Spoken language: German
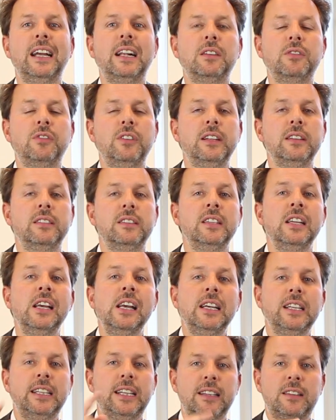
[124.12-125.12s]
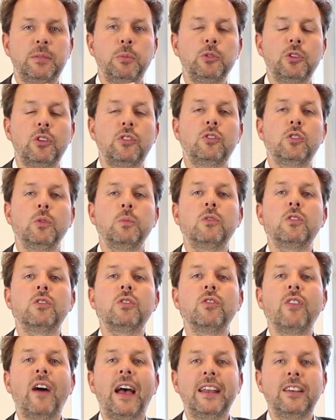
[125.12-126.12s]
Geld fließen. Jetzt muss es zum
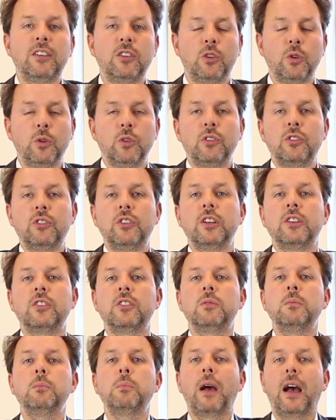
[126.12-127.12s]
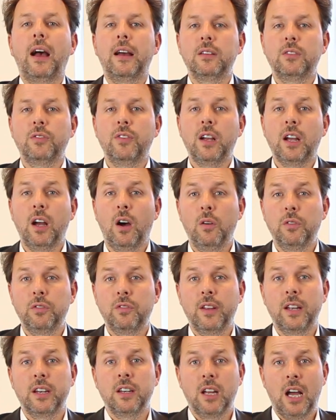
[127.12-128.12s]
zweitgünstigsten Preis
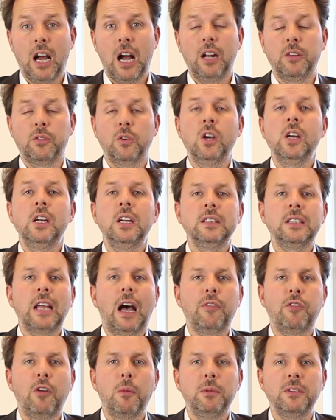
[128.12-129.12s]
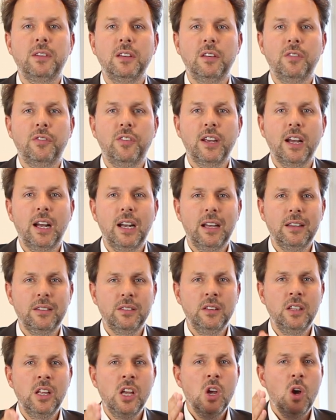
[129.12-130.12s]
verkauft werden. Also davon bitte die Finger
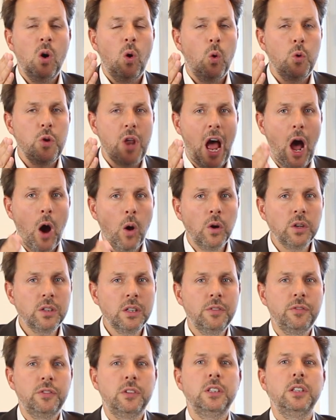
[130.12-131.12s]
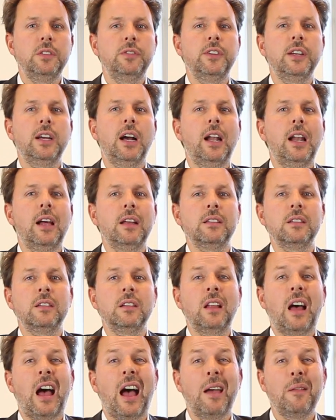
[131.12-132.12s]
lassen und auch davon die Finger
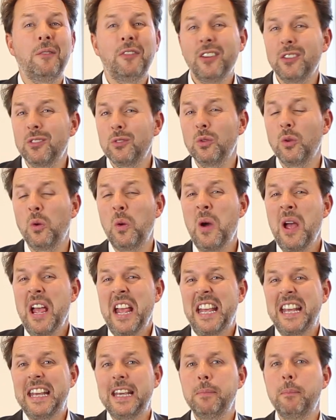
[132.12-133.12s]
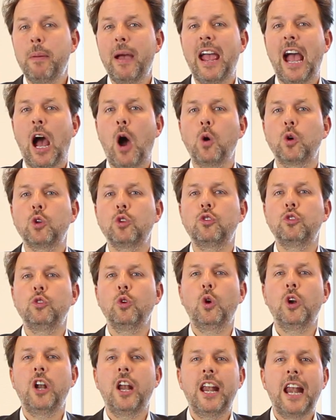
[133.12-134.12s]
lassen, einfach so
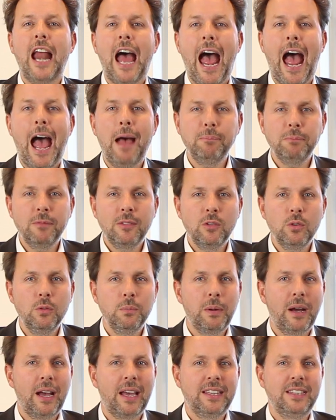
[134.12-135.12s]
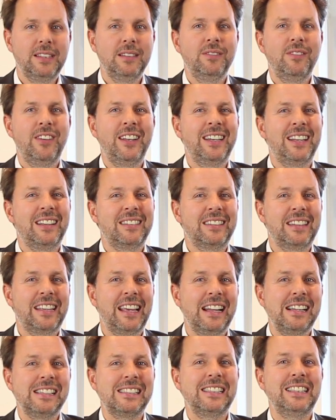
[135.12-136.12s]
eBay-Auktionen abzubrechen, wenn das
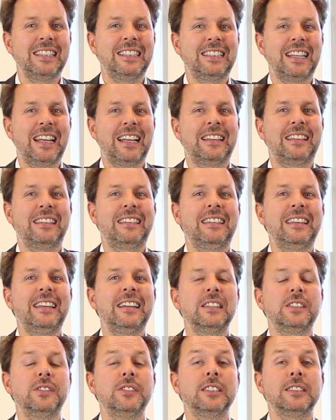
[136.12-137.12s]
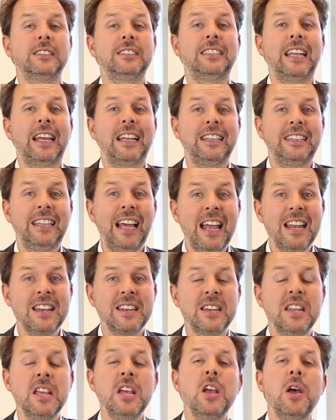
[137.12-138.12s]
Geld nicht erzielt wird. Denn
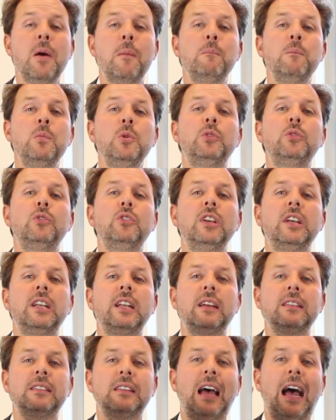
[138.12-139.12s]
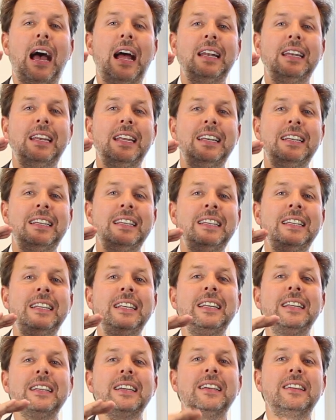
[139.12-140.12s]
dann müsst ihr das an den
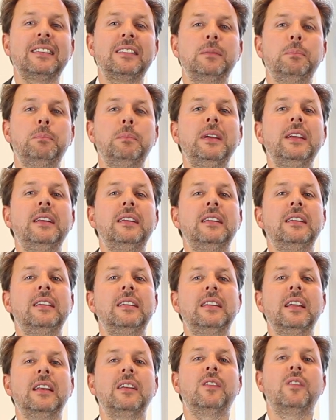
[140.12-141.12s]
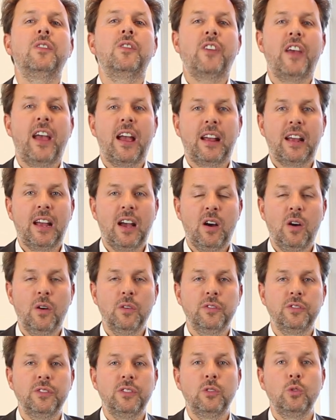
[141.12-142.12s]
Niedrigstbietenden
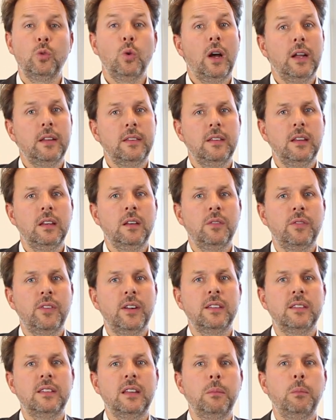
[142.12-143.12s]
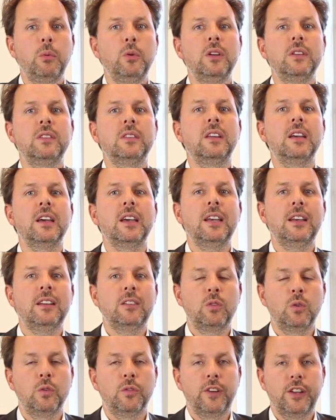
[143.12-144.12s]
verkaufen. So hat es jedenfalls der
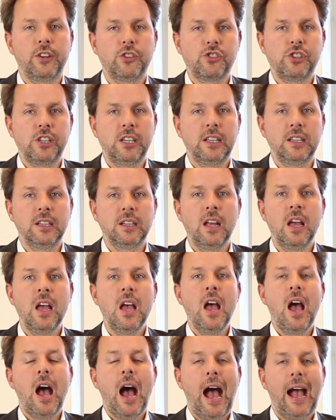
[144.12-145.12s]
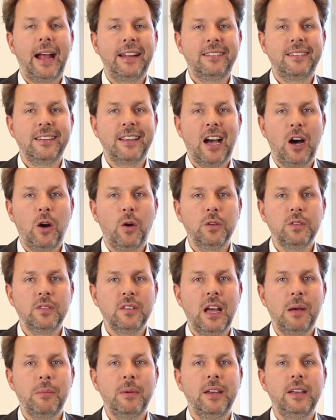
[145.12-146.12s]
Bundesgerichtshof entschieden. Einzige
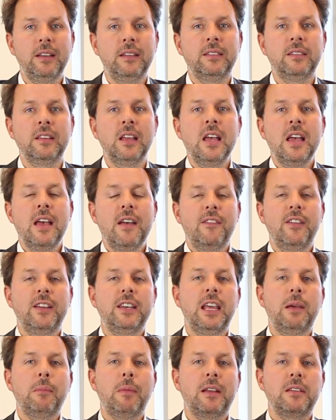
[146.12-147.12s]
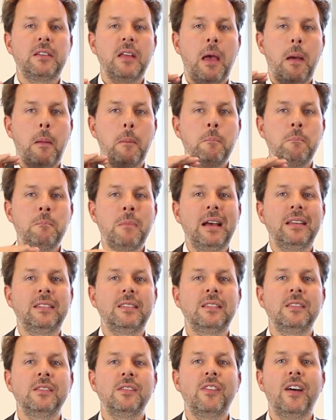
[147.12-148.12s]
Ausnahme ist, wenn ihr jemand
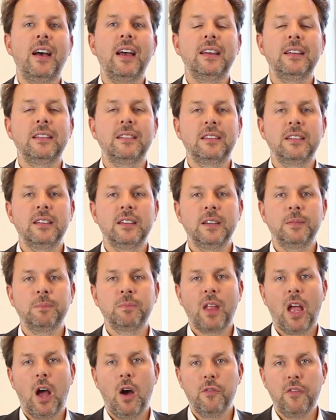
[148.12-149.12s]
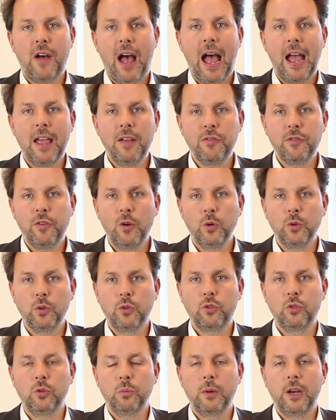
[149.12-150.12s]
massenweise auf
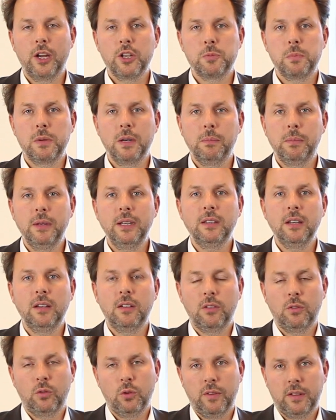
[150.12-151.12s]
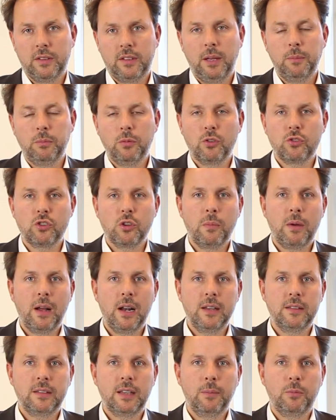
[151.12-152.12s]
iPhones zum Beispiel bietet, sowas gibt es schon
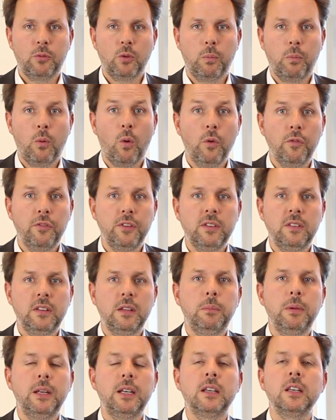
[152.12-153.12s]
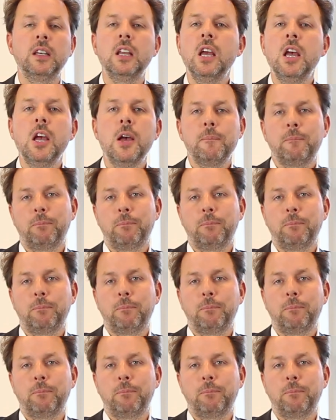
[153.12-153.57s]
mal, es gibt so Profis, die bieten,